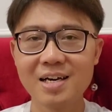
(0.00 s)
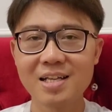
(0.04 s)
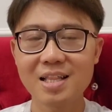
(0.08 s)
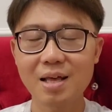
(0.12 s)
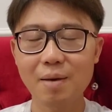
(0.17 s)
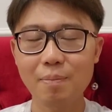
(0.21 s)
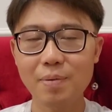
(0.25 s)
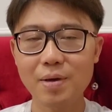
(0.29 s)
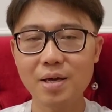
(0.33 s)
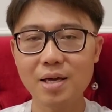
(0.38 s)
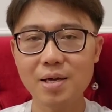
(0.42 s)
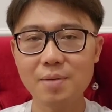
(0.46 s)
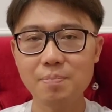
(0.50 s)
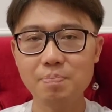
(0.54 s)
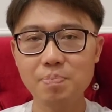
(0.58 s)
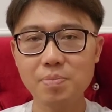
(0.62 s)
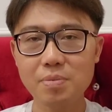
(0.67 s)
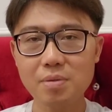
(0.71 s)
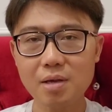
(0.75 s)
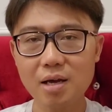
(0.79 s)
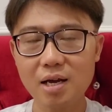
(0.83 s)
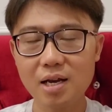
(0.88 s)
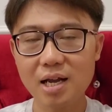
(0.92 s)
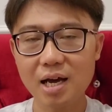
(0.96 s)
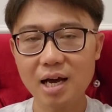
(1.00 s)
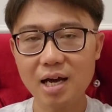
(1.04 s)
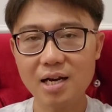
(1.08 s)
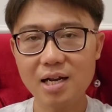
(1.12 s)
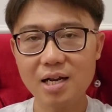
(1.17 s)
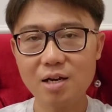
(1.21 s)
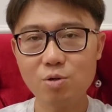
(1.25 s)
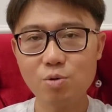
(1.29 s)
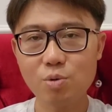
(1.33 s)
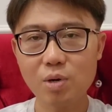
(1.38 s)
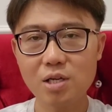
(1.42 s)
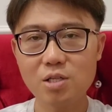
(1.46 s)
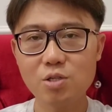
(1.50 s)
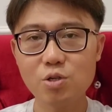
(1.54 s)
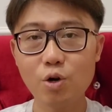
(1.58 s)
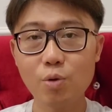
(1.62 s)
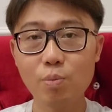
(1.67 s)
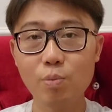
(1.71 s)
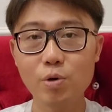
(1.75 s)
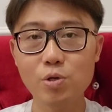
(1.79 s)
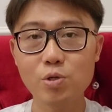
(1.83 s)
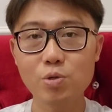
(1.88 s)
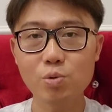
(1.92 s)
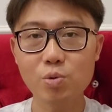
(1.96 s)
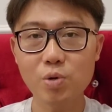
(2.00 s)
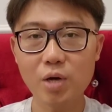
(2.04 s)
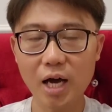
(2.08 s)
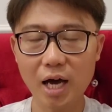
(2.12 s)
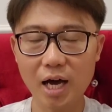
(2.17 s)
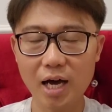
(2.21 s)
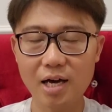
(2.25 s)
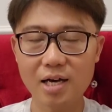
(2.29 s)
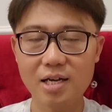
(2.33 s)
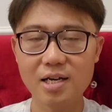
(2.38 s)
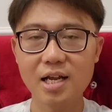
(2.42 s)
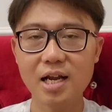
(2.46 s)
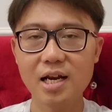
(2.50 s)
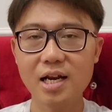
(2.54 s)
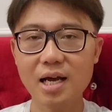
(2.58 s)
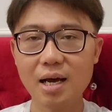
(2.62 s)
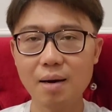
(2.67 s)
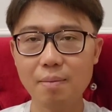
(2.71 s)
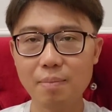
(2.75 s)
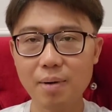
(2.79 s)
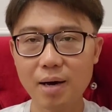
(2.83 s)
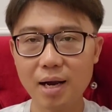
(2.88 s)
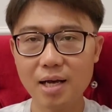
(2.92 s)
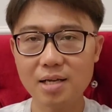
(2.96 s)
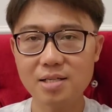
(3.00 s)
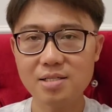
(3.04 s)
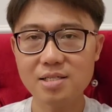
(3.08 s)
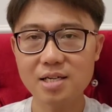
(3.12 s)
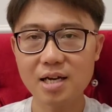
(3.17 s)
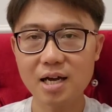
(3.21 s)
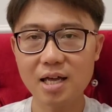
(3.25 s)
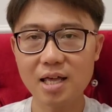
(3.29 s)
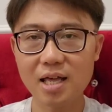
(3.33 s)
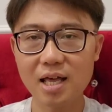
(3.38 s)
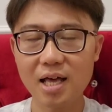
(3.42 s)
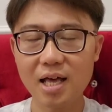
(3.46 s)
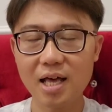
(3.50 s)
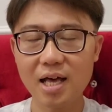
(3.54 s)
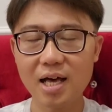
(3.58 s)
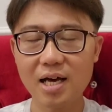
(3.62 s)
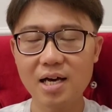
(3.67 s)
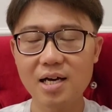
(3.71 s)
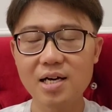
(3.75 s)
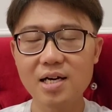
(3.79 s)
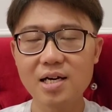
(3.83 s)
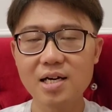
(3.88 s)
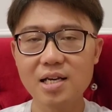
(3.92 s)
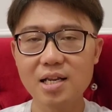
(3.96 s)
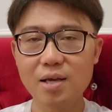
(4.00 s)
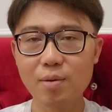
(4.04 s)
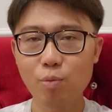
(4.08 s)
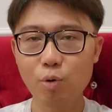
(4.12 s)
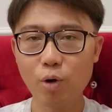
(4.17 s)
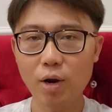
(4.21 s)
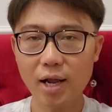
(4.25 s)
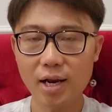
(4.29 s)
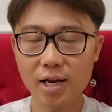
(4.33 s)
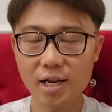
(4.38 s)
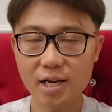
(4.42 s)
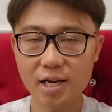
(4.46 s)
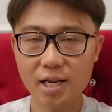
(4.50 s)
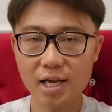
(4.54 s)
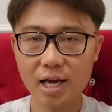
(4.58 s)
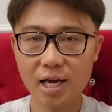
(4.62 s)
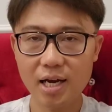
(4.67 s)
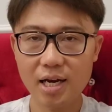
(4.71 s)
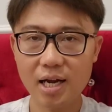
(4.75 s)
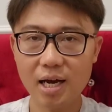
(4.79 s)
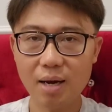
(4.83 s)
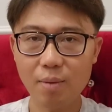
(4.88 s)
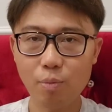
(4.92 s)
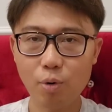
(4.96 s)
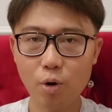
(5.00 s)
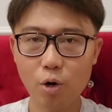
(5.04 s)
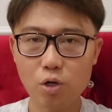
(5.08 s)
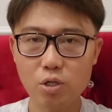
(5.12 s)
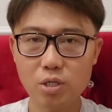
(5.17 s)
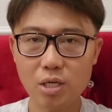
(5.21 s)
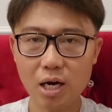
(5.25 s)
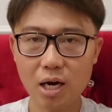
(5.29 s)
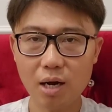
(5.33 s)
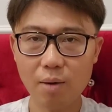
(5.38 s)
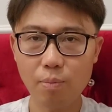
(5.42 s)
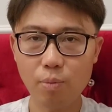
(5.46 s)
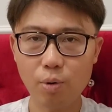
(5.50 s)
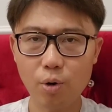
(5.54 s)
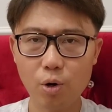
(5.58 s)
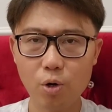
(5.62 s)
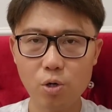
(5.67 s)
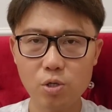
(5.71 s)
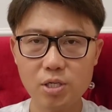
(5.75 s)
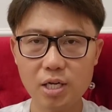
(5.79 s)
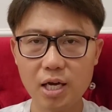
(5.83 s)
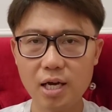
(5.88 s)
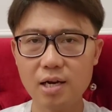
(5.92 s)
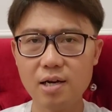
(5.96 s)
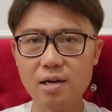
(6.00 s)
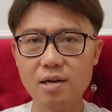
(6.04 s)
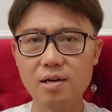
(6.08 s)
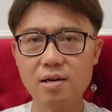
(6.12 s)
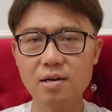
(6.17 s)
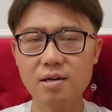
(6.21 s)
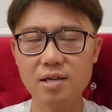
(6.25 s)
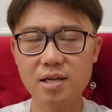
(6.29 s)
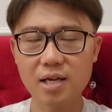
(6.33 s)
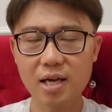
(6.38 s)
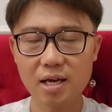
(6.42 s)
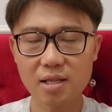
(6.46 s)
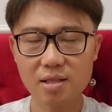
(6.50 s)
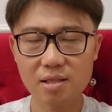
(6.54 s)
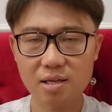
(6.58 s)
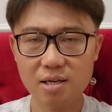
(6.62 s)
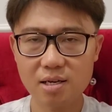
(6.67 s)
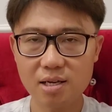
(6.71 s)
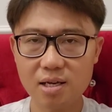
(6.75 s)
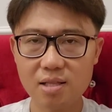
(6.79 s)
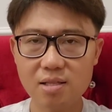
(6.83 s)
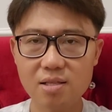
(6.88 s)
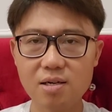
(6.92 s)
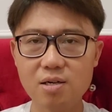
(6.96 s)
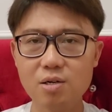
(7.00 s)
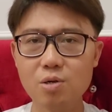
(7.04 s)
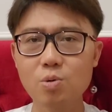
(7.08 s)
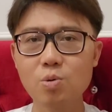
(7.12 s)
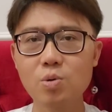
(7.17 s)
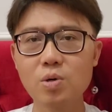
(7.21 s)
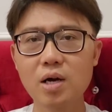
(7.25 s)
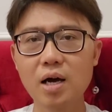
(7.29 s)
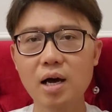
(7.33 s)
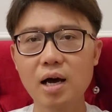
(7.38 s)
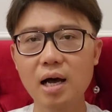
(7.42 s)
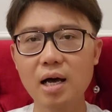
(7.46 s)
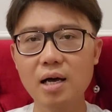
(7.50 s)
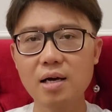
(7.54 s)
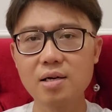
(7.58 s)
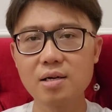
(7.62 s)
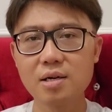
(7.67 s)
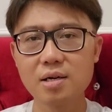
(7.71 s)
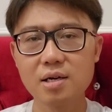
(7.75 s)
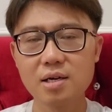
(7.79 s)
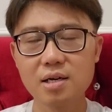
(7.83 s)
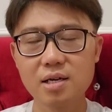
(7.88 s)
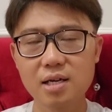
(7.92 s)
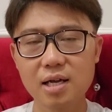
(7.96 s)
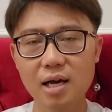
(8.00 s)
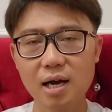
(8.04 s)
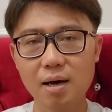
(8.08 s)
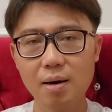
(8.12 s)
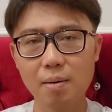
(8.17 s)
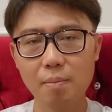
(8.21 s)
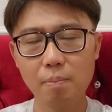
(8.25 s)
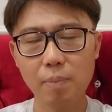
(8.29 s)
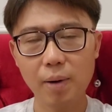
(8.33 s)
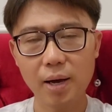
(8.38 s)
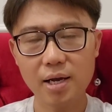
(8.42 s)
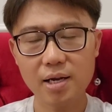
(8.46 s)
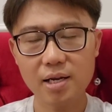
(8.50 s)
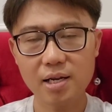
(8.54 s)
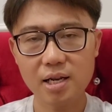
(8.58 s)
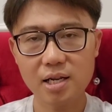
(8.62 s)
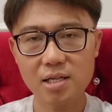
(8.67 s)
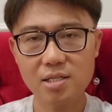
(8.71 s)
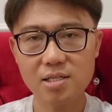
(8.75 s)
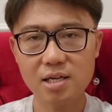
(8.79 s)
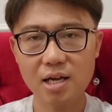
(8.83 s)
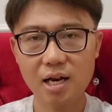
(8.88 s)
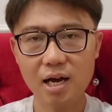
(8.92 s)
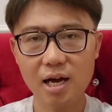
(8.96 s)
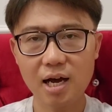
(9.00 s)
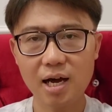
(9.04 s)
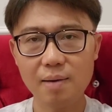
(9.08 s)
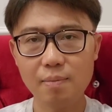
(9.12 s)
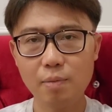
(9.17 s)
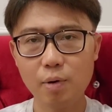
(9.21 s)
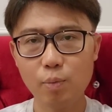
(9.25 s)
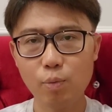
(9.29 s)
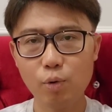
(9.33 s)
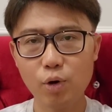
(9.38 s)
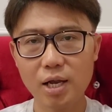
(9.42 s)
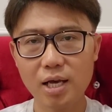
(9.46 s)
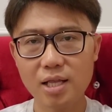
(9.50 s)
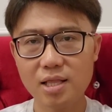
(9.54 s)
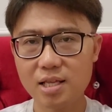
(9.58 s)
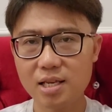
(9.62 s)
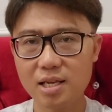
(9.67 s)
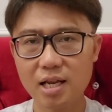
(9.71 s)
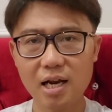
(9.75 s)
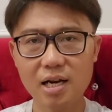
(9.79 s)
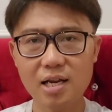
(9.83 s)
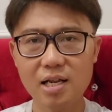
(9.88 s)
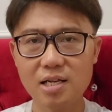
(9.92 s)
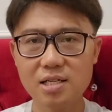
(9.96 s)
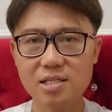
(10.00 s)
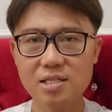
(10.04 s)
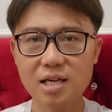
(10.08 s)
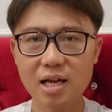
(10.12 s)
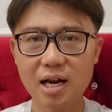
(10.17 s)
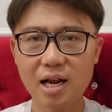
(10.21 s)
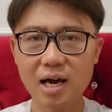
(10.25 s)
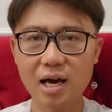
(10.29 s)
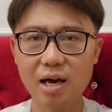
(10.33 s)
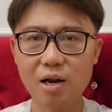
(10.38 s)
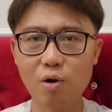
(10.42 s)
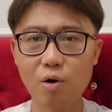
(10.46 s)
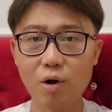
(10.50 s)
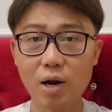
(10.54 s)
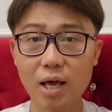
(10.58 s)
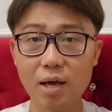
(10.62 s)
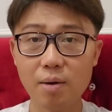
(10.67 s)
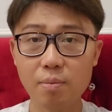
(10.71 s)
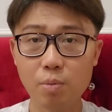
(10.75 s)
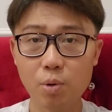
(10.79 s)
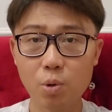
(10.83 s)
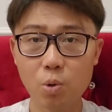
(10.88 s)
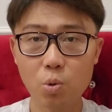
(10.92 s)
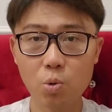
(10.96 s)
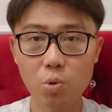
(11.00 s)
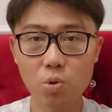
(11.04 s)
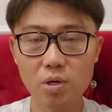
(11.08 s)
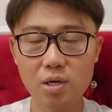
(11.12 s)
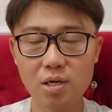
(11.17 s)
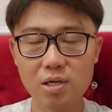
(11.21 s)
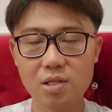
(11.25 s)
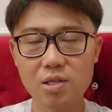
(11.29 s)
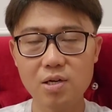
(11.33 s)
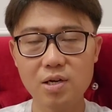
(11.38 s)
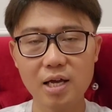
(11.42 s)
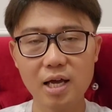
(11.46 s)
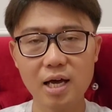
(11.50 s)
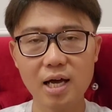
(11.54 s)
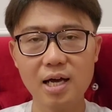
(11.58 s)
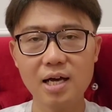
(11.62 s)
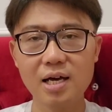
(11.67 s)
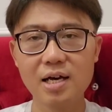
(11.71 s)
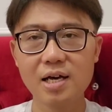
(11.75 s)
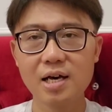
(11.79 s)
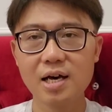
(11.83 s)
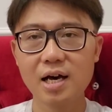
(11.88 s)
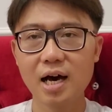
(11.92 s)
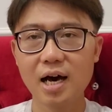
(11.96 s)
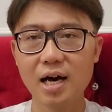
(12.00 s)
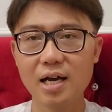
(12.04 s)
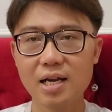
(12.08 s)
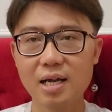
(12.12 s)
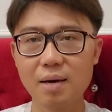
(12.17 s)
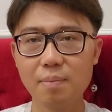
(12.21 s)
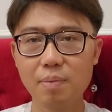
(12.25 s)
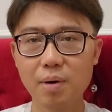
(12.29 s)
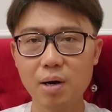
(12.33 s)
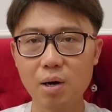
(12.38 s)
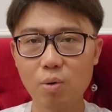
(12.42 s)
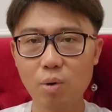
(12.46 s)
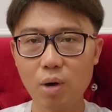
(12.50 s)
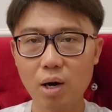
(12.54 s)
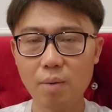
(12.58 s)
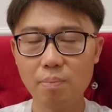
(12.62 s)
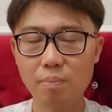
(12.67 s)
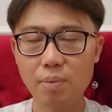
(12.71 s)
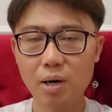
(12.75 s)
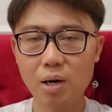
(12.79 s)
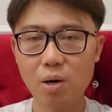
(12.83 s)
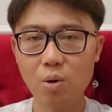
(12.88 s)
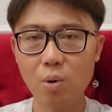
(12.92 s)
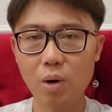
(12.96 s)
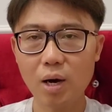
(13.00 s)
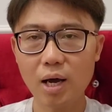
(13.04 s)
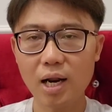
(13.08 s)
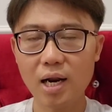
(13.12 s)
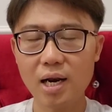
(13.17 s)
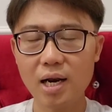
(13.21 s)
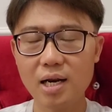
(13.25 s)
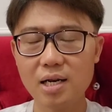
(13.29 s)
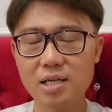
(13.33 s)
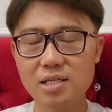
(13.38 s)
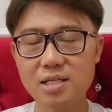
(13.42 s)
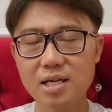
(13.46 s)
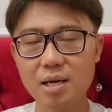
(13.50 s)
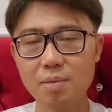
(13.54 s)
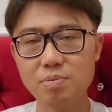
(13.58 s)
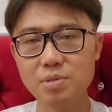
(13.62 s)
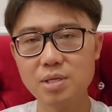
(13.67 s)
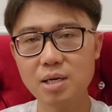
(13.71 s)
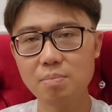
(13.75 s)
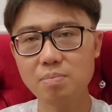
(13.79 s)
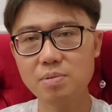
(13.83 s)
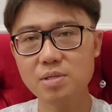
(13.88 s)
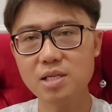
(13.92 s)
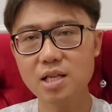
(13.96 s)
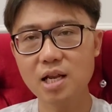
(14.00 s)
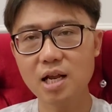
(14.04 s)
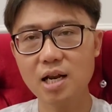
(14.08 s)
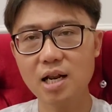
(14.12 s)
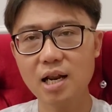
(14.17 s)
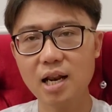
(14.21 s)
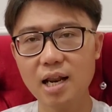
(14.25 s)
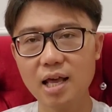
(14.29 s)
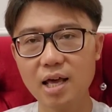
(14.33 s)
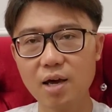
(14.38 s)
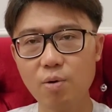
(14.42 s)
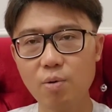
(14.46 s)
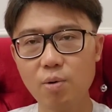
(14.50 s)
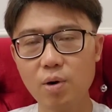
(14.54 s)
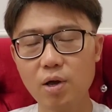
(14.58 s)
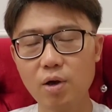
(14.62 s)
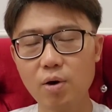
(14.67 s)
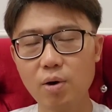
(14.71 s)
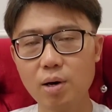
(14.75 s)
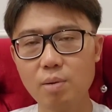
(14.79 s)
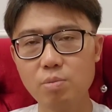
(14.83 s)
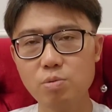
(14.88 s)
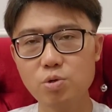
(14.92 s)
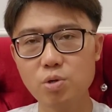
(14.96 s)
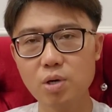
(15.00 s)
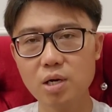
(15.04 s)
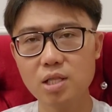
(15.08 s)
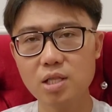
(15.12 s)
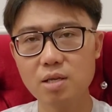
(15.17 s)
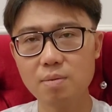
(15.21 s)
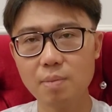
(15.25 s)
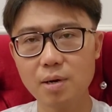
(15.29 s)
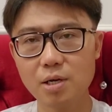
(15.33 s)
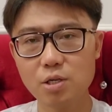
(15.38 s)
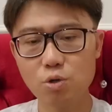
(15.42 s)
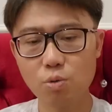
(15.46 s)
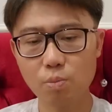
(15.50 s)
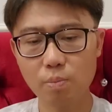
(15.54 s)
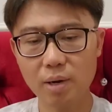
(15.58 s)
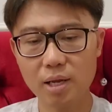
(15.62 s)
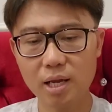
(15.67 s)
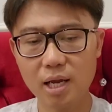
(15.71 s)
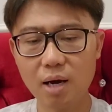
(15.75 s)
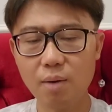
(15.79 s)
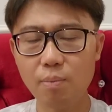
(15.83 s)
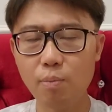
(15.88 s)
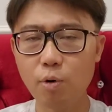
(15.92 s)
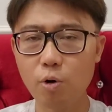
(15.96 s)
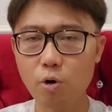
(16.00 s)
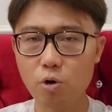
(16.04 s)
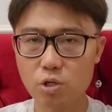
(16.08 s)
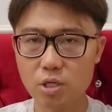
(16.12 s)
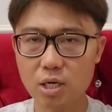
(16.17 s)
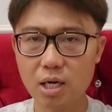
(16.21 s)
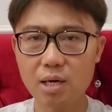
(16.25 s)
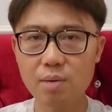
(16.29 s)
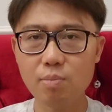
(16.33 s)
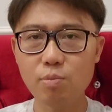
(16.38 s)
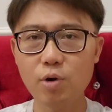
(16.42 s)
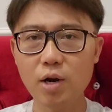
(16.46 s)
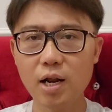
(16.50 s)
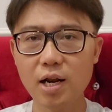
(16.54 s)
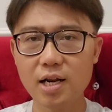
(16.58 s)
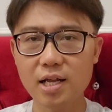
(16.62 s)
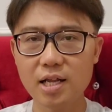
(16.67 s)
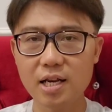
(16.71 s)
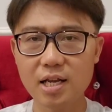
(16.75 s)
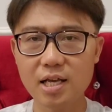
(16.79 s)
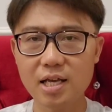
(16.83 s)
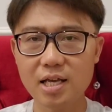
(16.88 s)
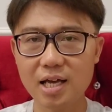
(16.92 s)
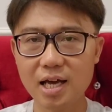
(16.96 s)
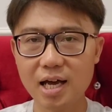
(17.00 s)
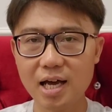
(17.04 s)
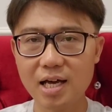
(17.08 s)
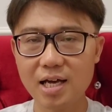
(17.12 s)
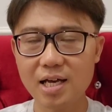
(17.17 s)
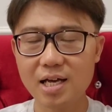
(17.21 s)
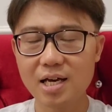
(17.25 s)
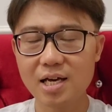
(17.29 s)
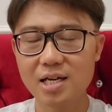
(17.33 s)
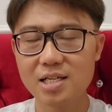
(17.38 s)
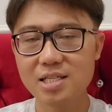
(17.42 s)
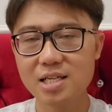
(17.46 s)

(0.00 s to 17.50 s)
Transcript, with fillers: Tapi kadang-kadang suka ceroboh juga dan gambaran saya di bulan ini ada keborosan-keborosan yang tidak terduga yang baik direncanakan maupun yang tidak direncanakan olehmu gitu ya. Ada pengeluaran-pengeluaran, siap-siap di sini ada Leo. Leo kamu juga termasuk banyak keborosan di bulan ini ya.